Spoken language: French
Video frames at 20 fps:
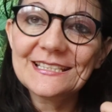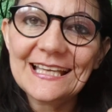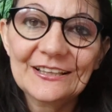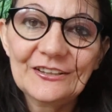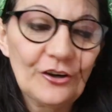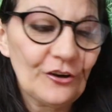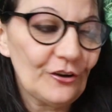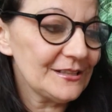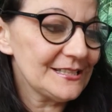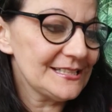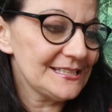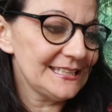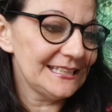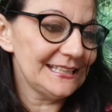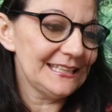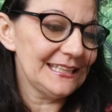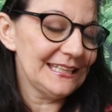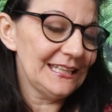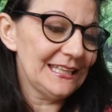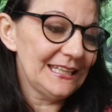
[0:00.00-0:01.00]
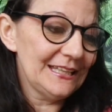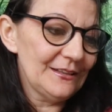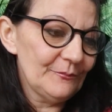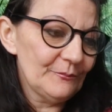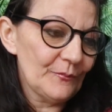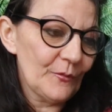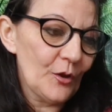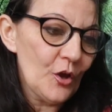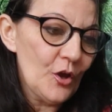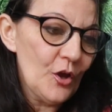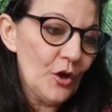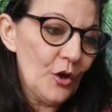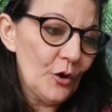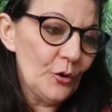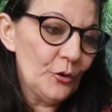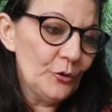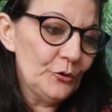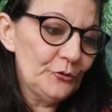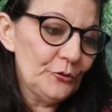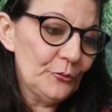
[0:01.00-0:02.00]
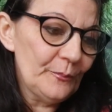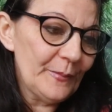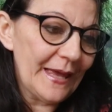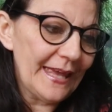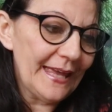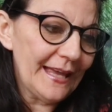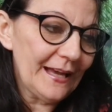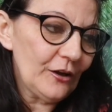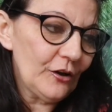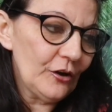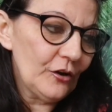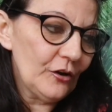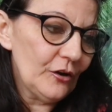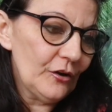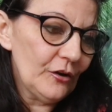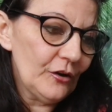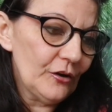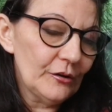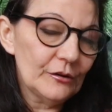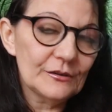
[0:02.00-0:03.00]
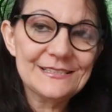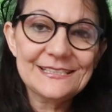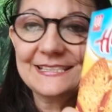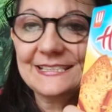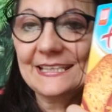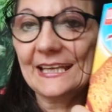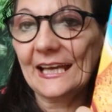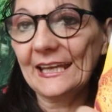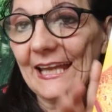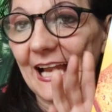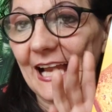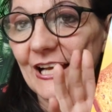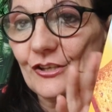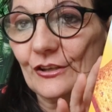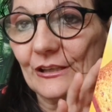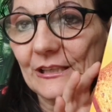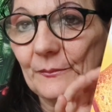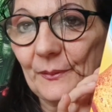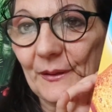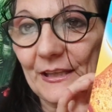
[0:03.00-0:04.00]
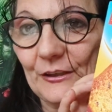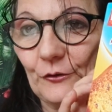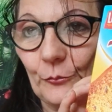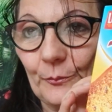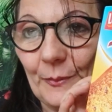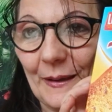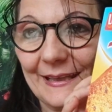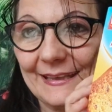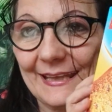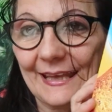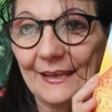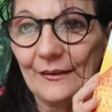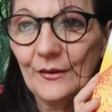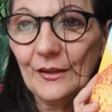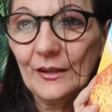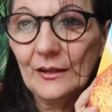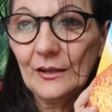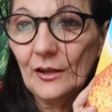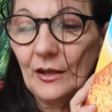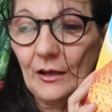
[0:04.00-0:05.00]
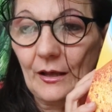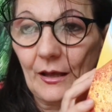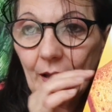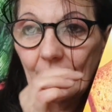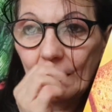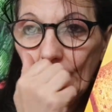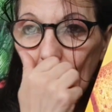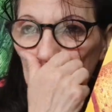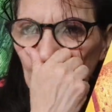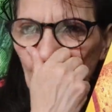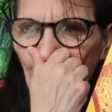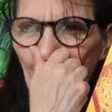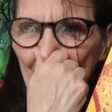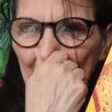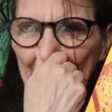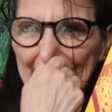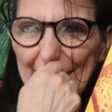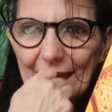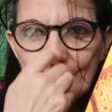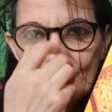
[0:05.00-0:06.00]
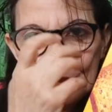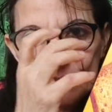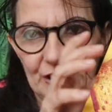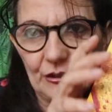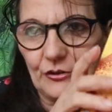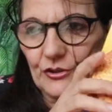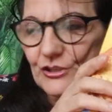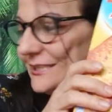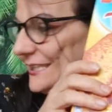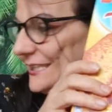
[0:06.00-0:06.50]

adore. C'est des euh, œufs de berre, euh, 6 céréales. J'en ai pris deux paquets, euh, trois paquets, mais j'ai rangé